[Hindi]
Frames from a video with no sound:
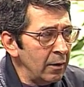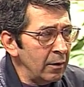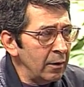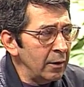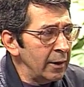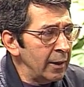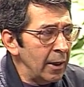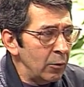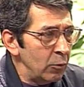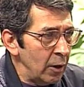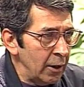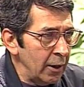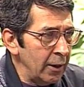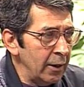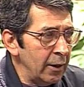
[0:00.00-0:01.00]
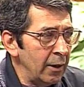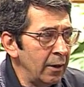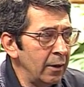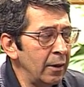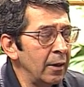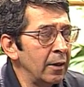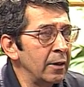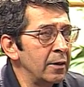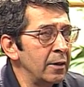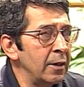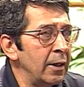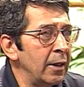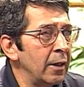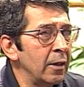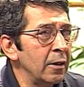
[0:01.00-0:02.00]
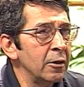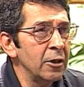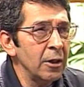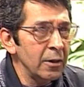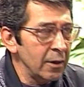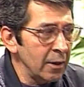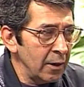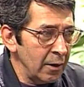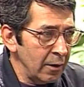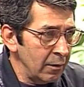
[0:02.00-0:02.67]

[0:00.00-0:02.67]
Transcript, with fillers: दिया हुआ नहीं है या किसी एक शख्स का